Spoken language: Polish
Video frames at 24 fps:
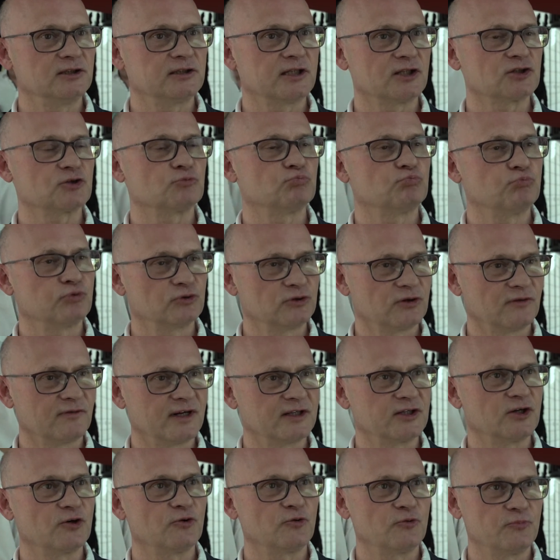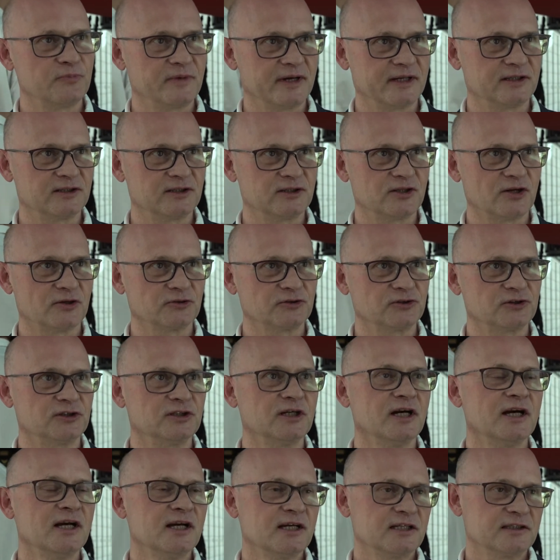i też budowanie
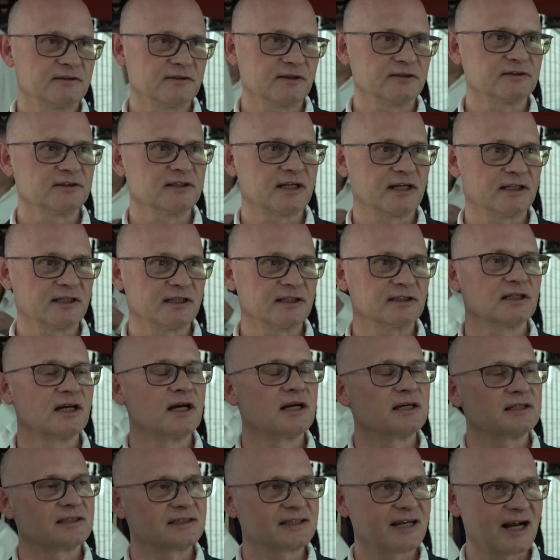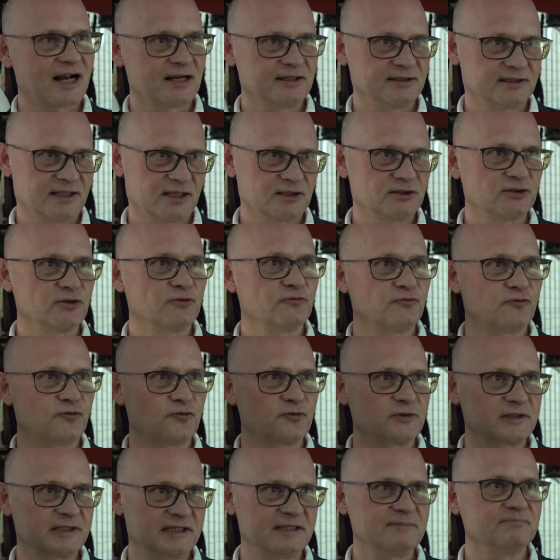umiejętności związanych z realizacją
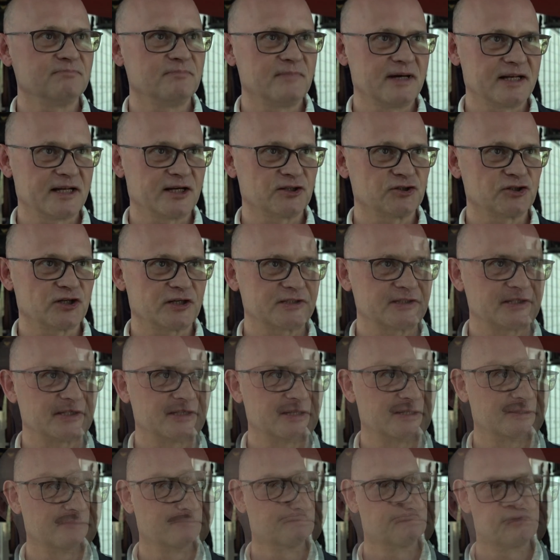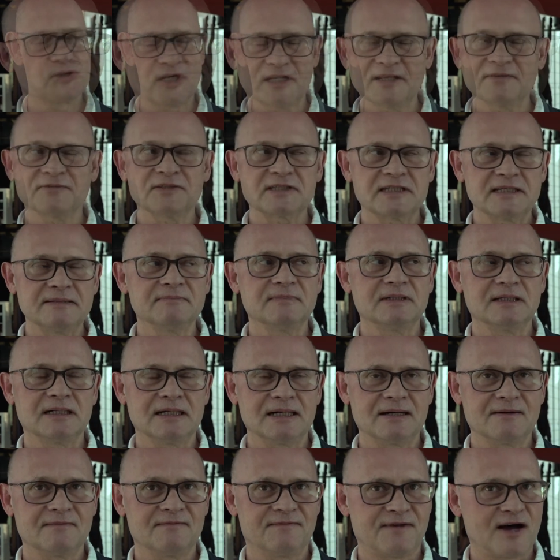funkcji menedżerskich. Przede wszystkim
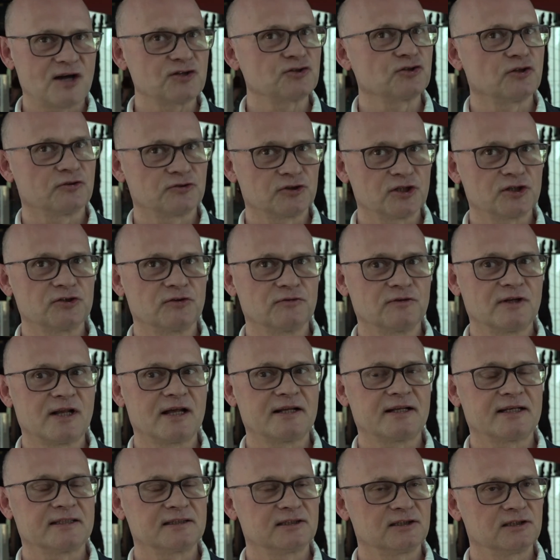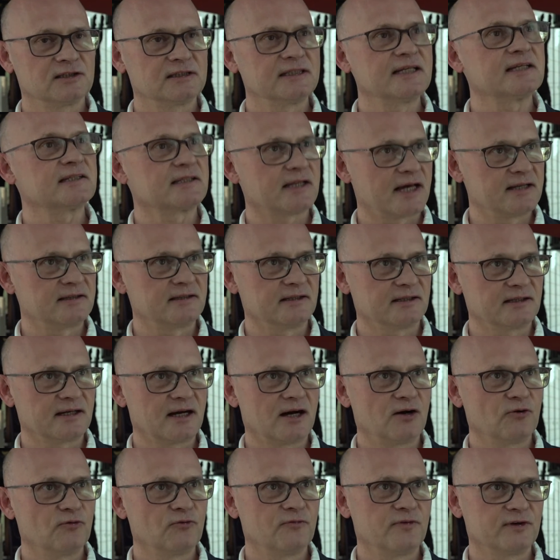ważną rzeczą dla nas jest etyka.
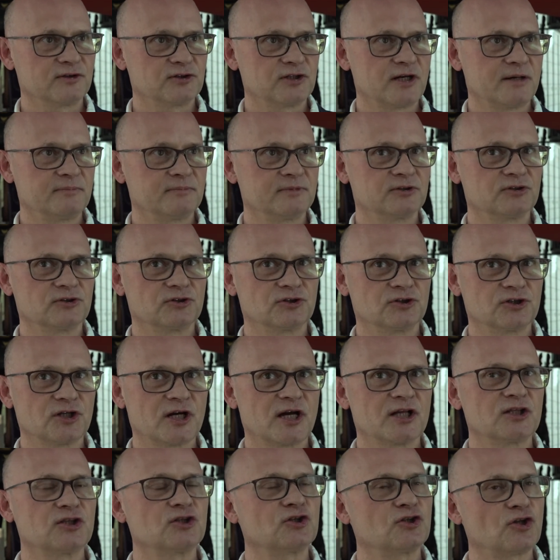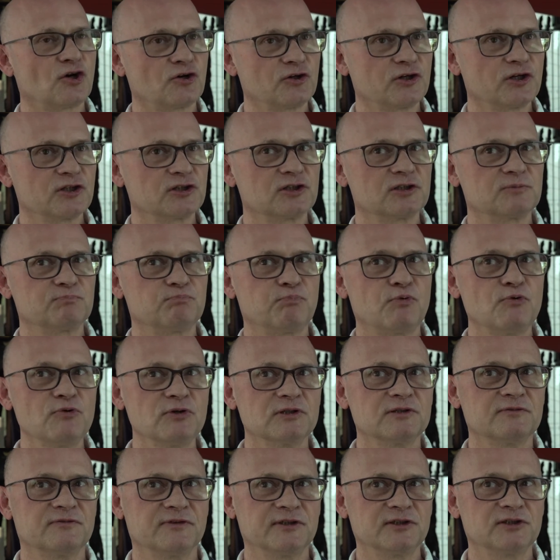Uważamy, że to jest
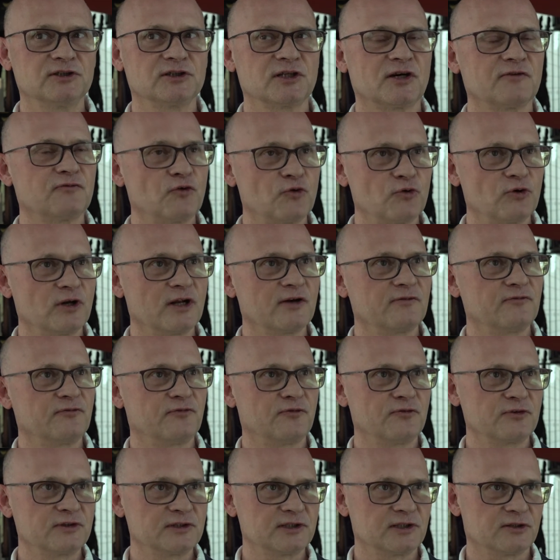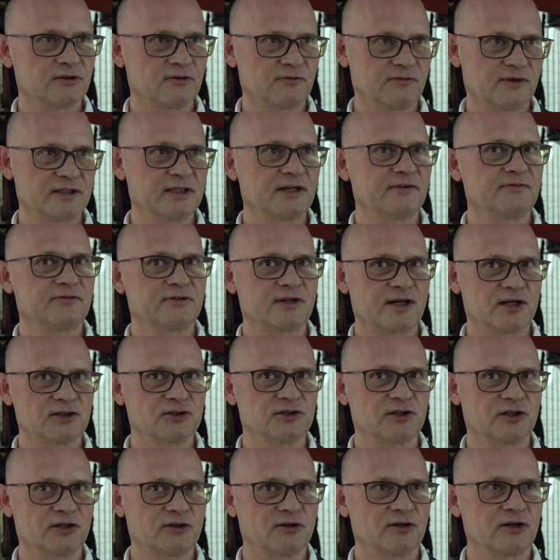punkt wyjścia w ogóle funkcjonowania w
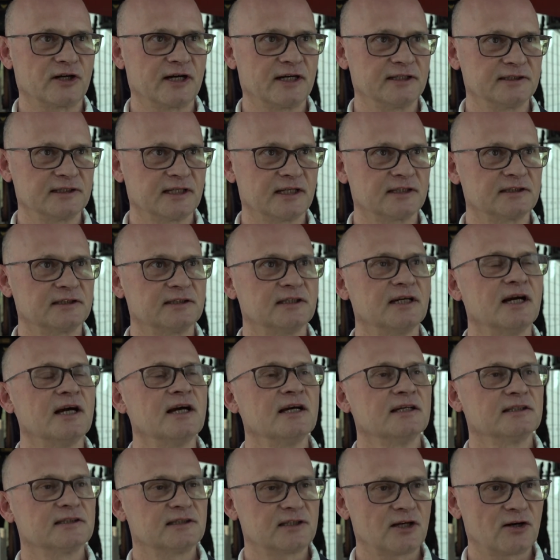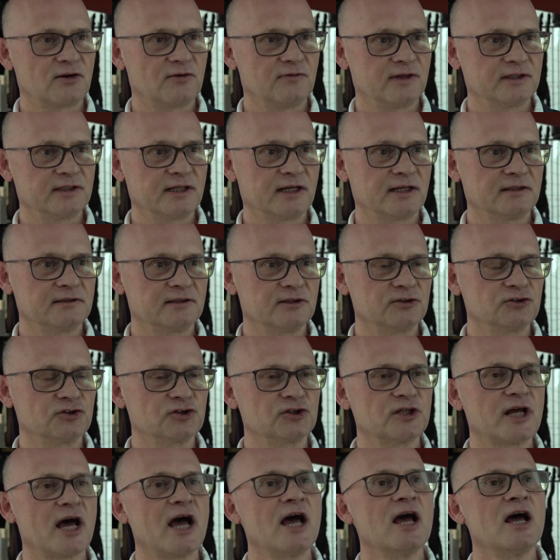każdej organizacji. Zachowania
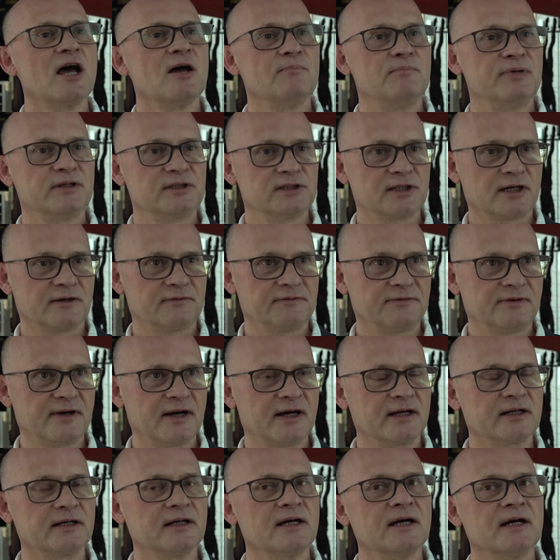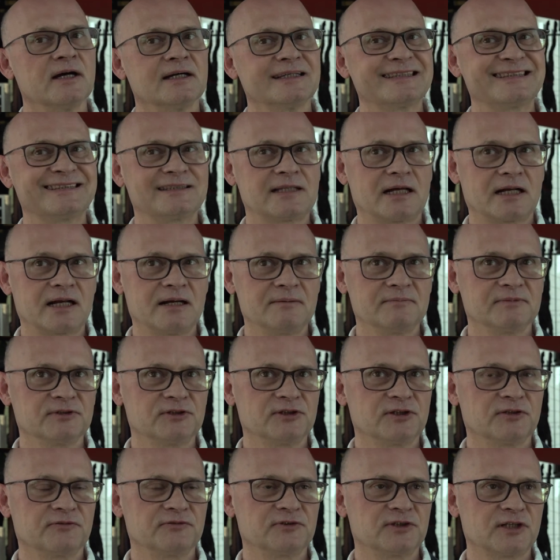etyczne, bycia fair. Staramy
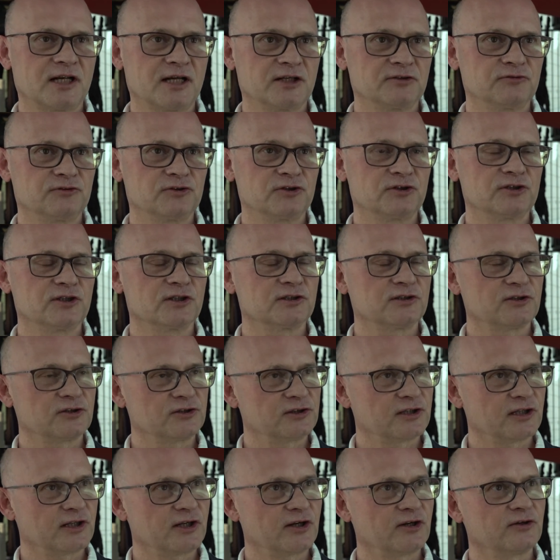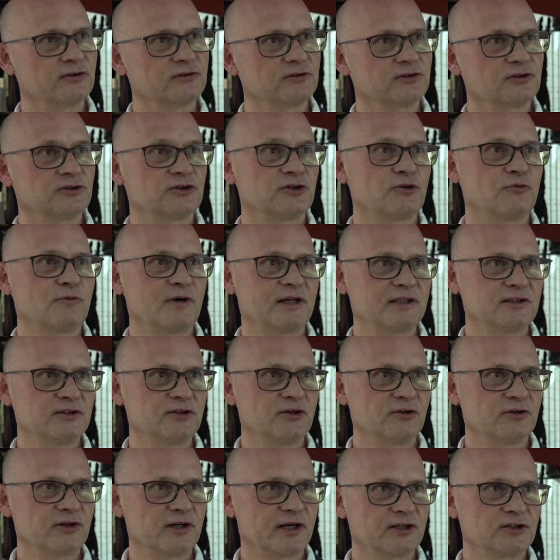się wcielać w życie coś takiego, co się
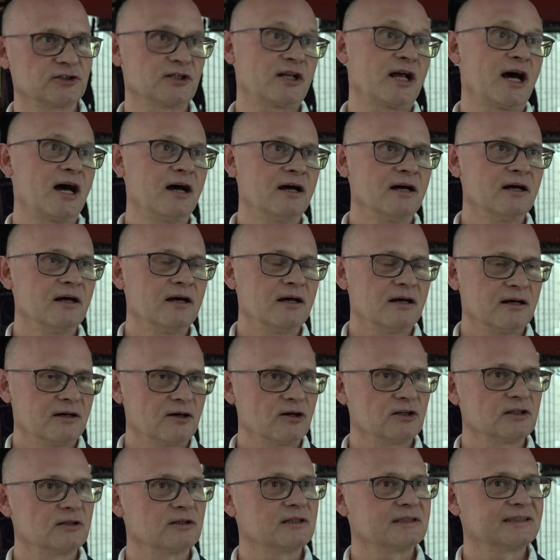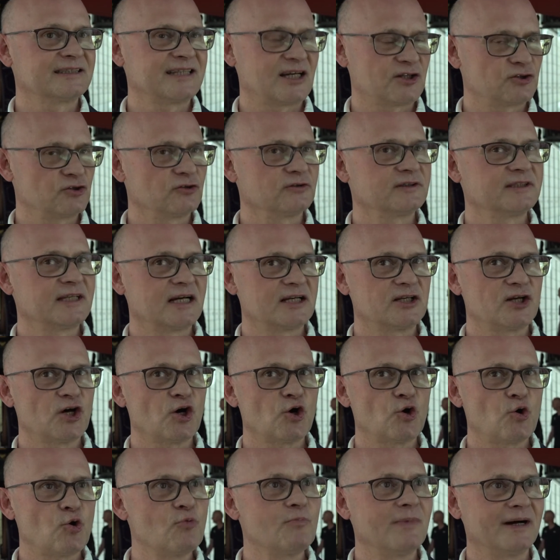ładnie określa zarządzanie
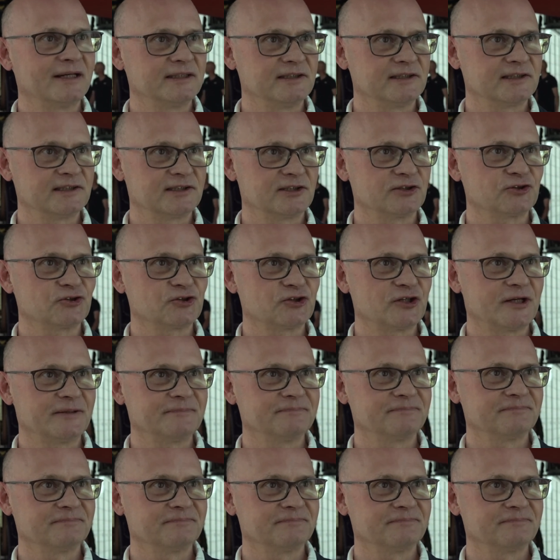humanistyczne